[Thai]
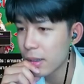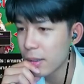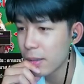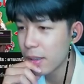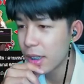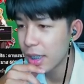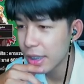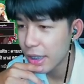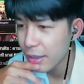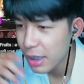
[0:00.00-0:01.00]
เื่อ
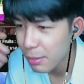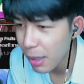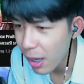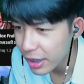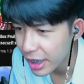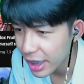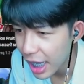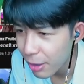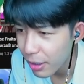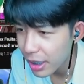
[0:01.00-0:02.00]
FC มาขอเทสแคส
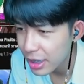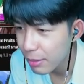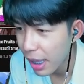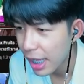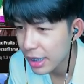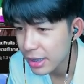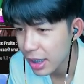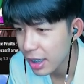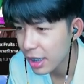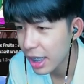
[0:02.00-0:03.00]
หัวสิบล้านเจ
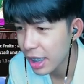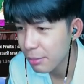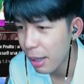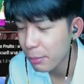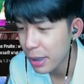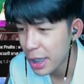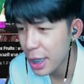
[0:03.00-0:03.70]
อเล่นแบบนี้